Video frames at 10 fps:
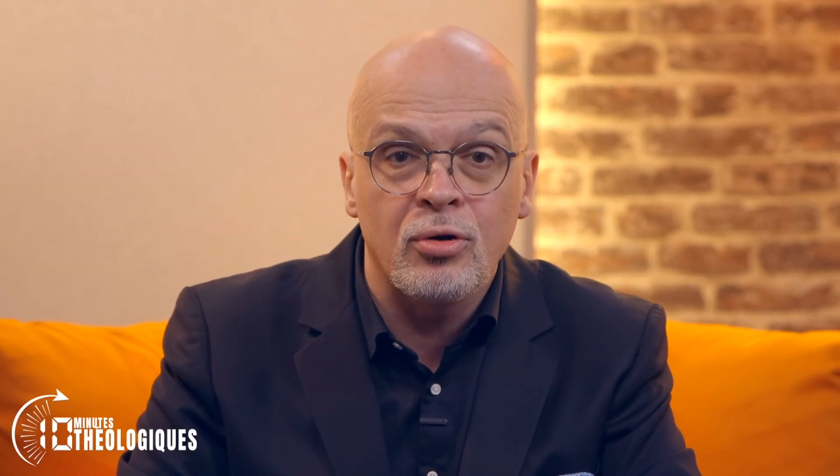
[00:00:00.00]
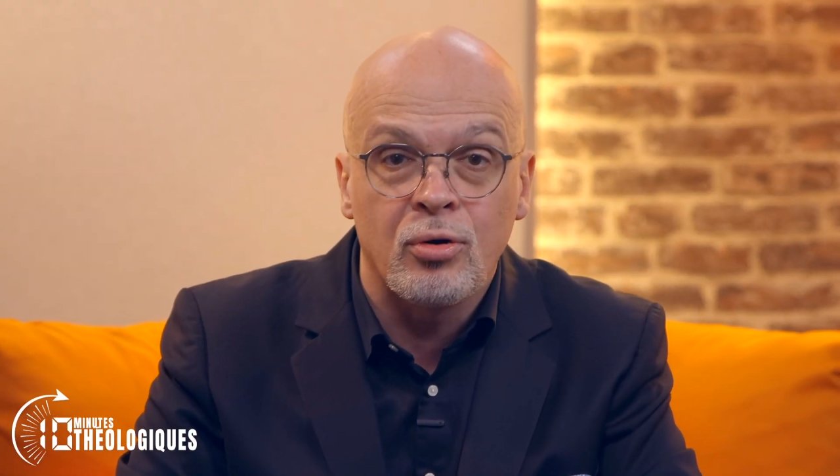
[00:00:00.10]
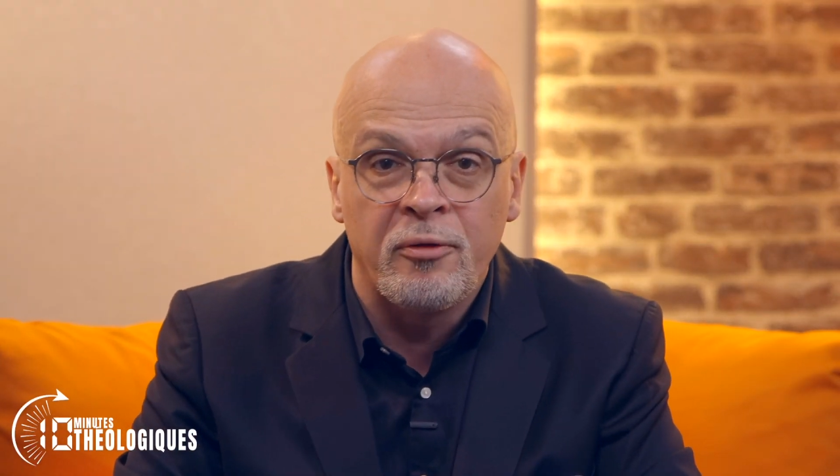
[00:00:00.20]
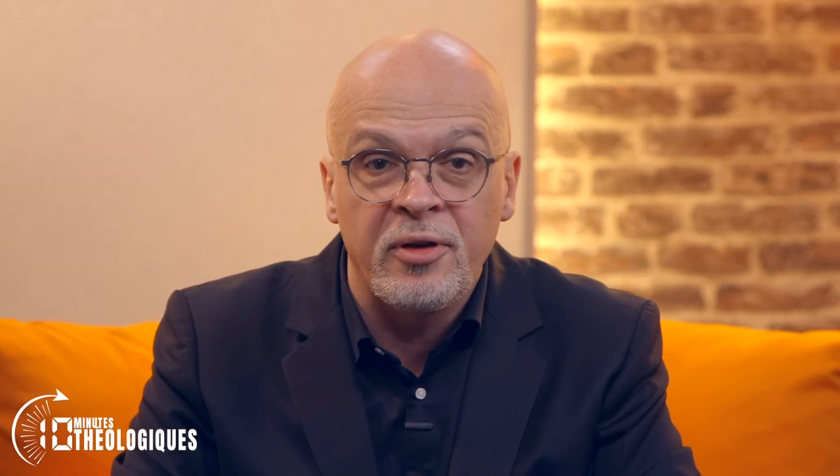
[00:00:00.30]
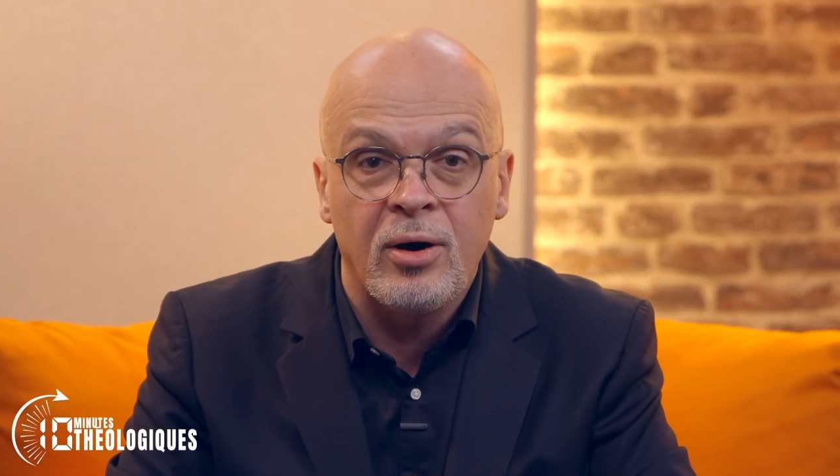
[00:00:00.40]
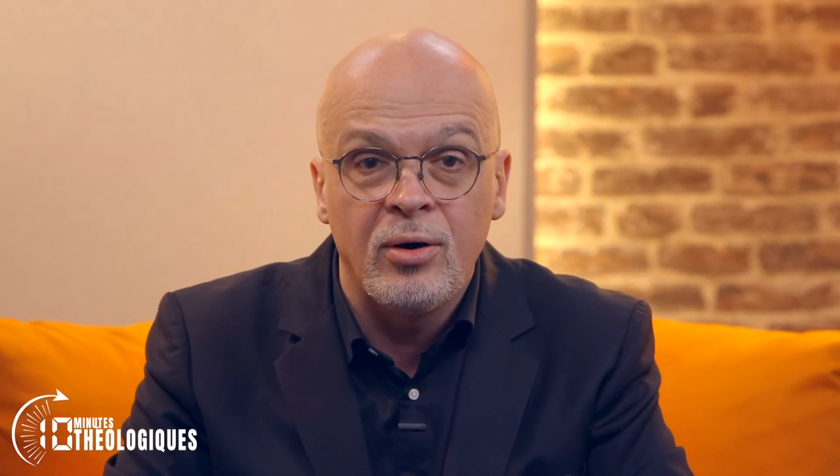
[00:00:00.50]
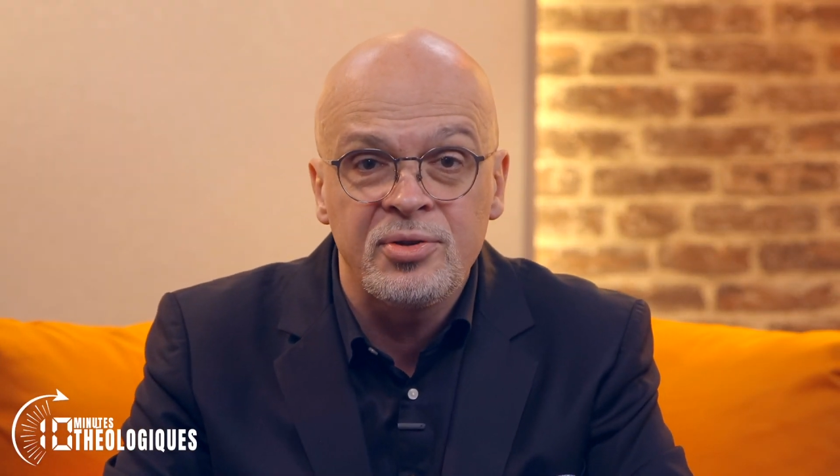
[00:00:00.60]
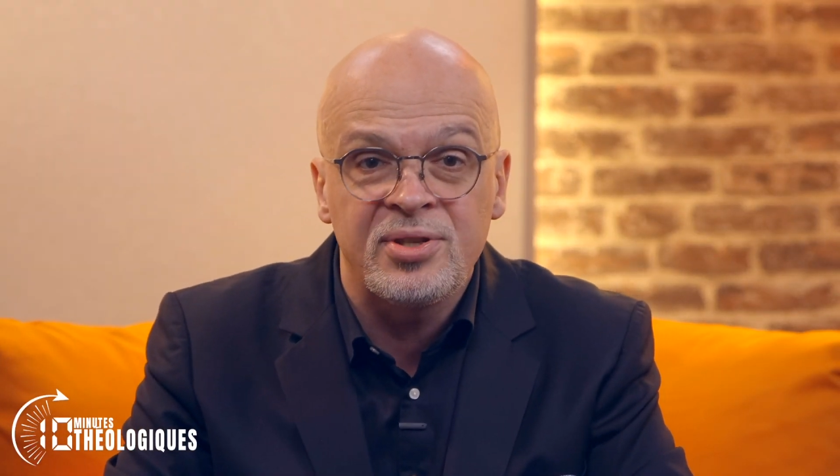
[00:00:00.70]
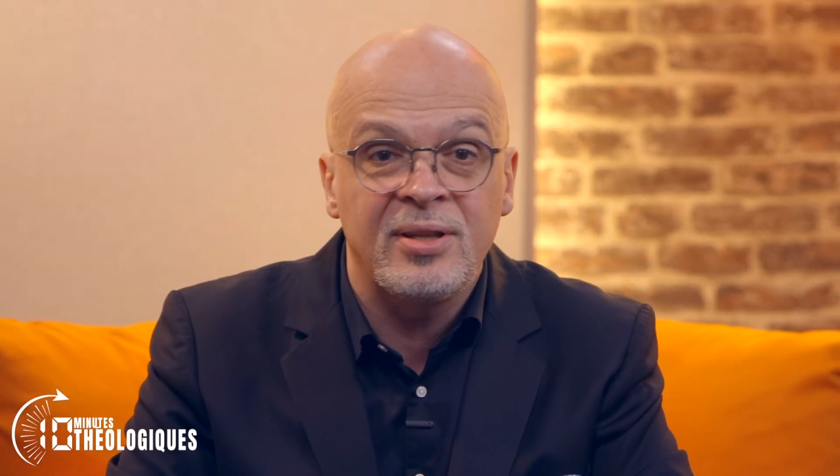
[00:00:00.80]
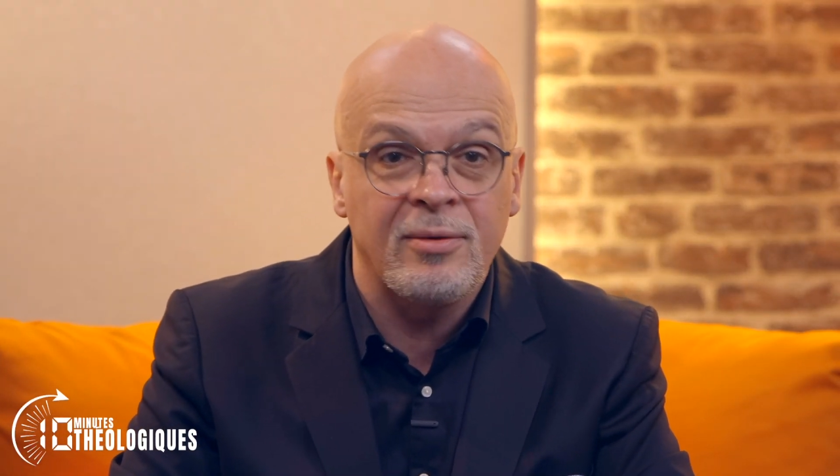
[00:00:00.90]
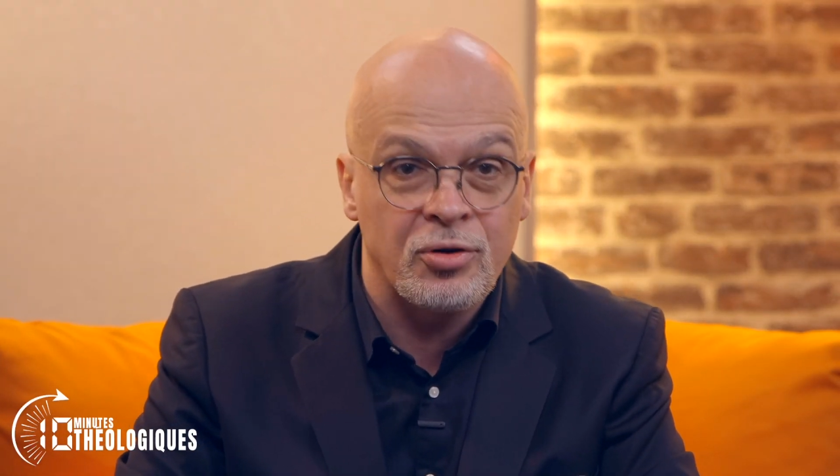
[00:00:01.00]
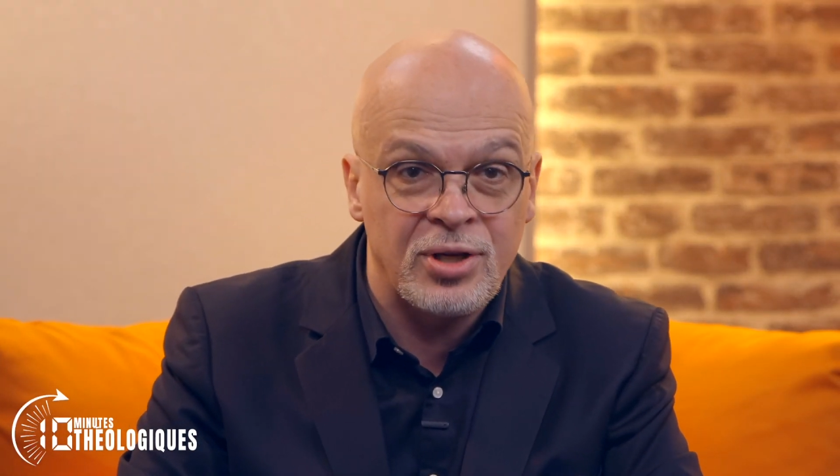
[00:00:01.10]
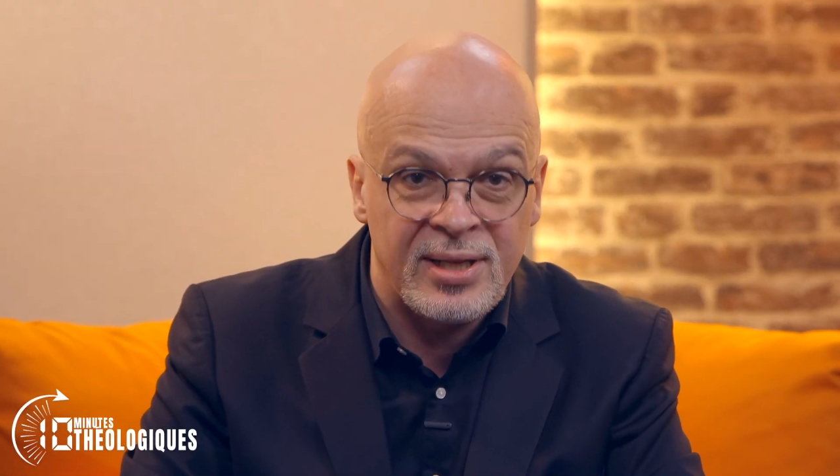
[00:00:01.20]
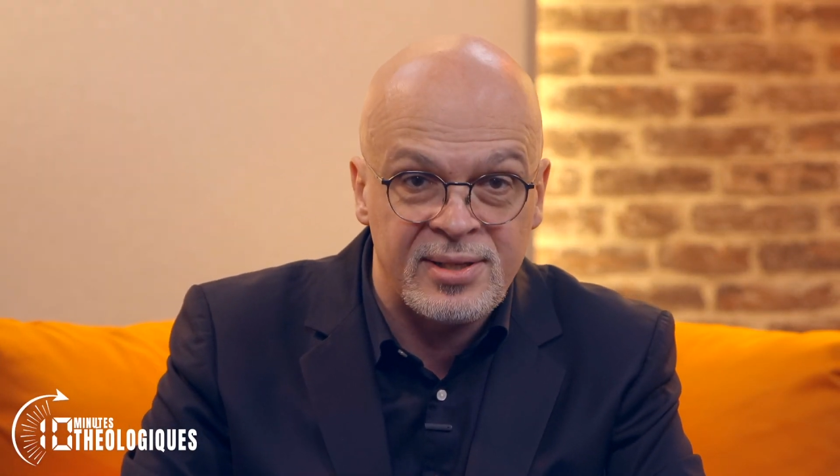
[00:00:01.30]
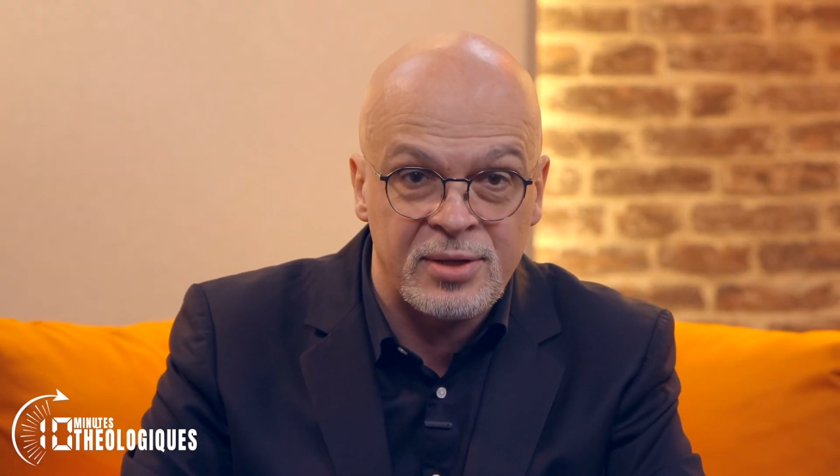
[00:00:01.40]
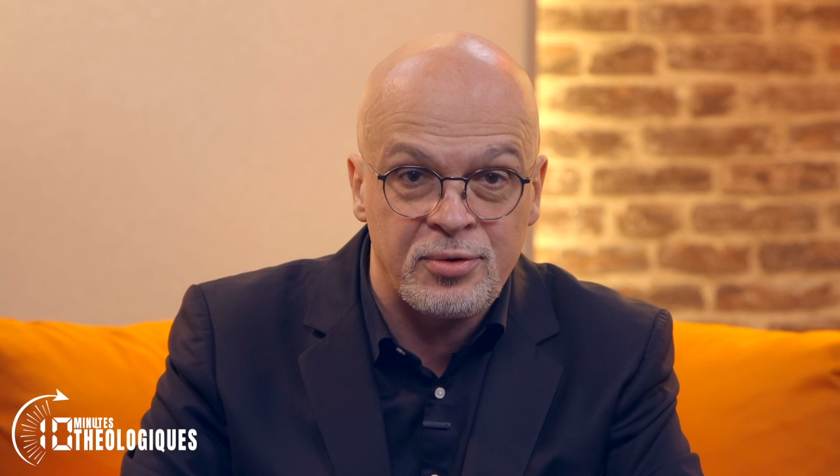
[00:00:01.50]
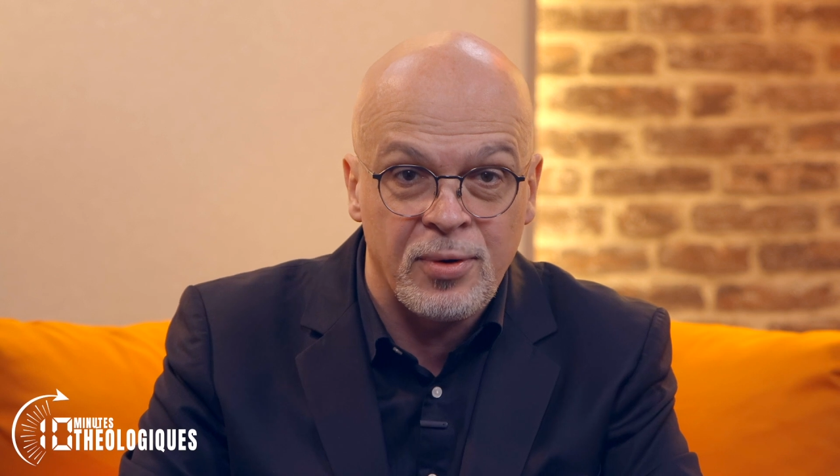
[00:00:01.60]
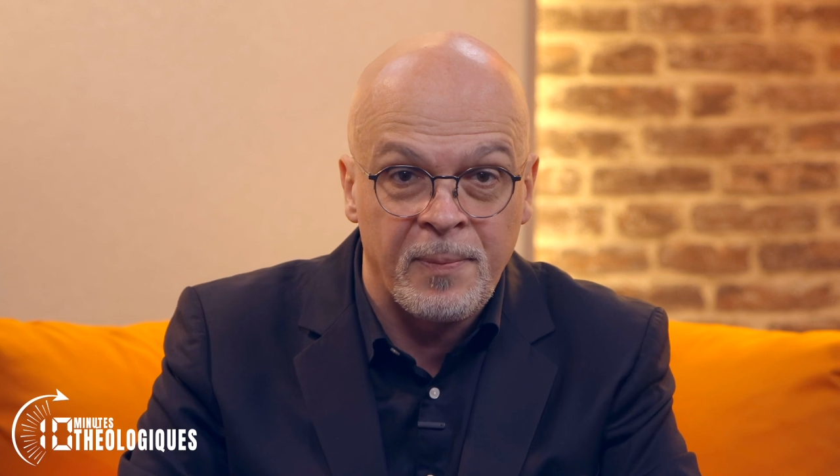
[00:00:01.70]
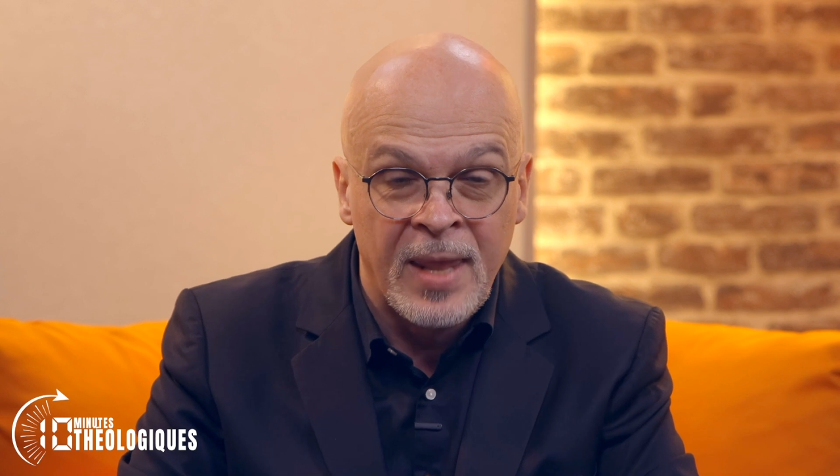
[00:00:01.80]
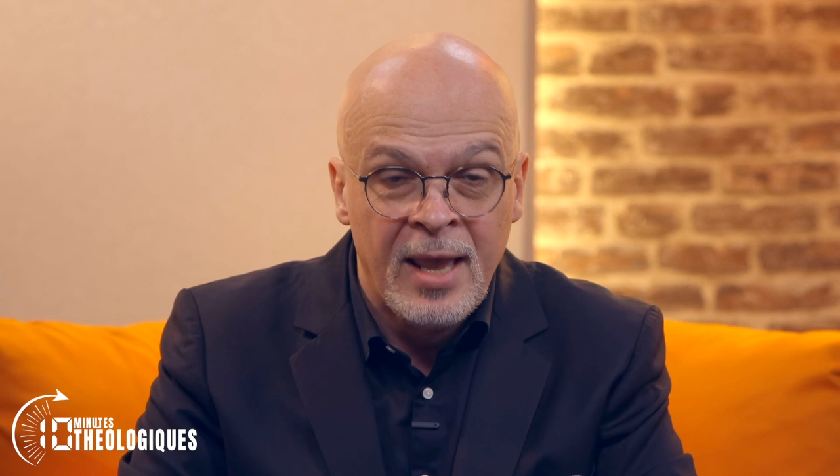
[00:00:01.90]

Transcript: conférences et d'évangélisation.